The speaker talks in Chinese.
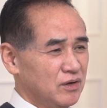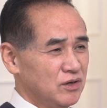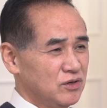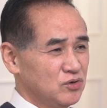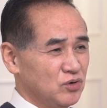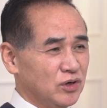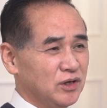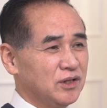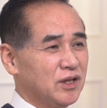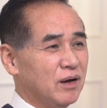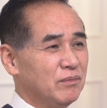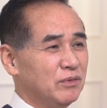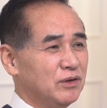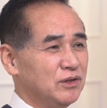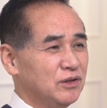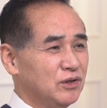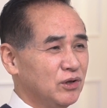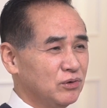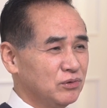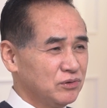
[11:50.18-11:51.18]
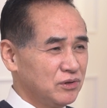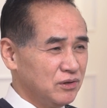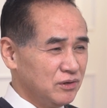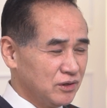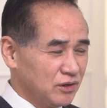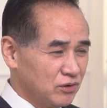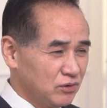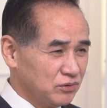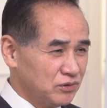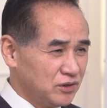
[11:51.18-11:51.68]
所以他们都
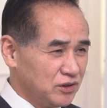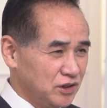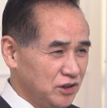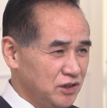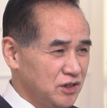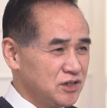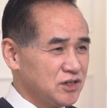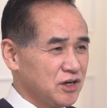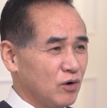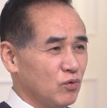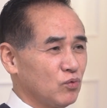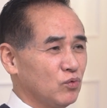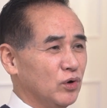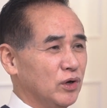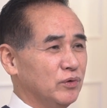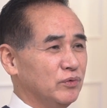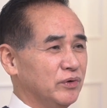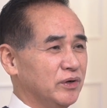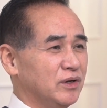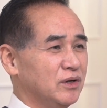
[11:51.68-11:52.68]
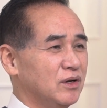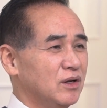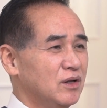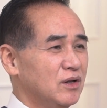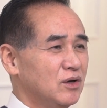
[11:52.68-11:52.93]
能够提早归云，